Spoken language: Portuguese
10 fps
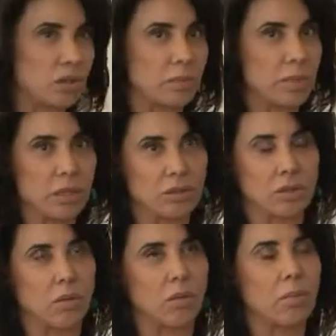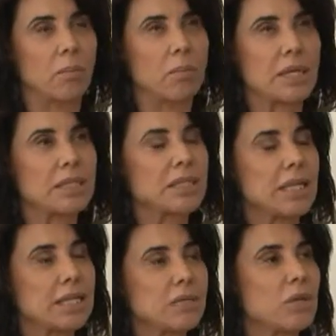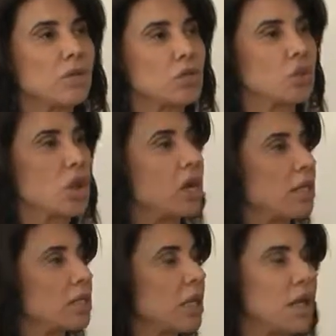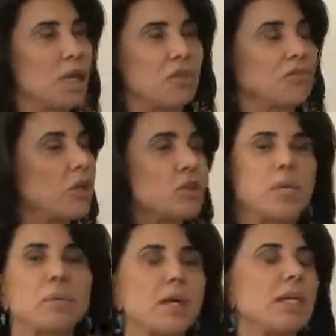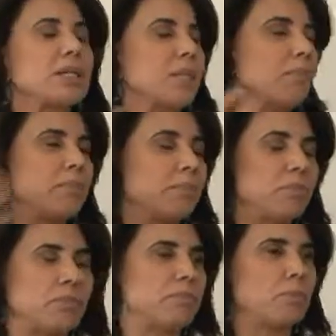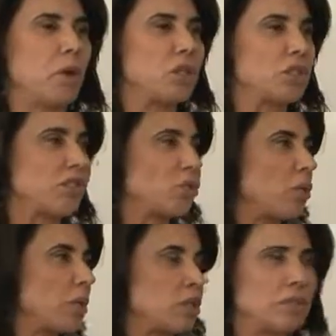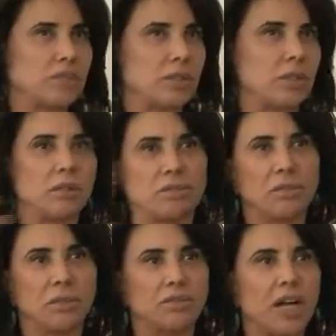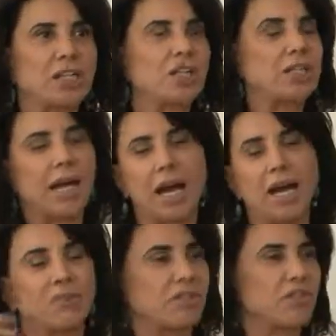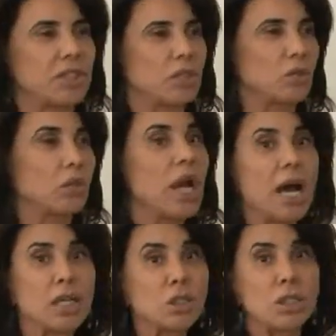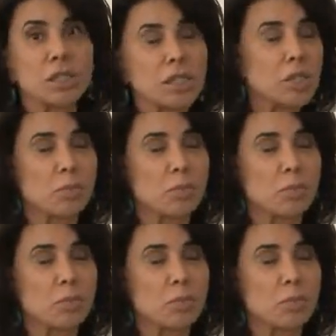isso é uma ilusão. Mas às 10 e meia, 11 horas, final de semana você pode eventualmente, enfim, e vai jantar e vai fazer tudo. As coisas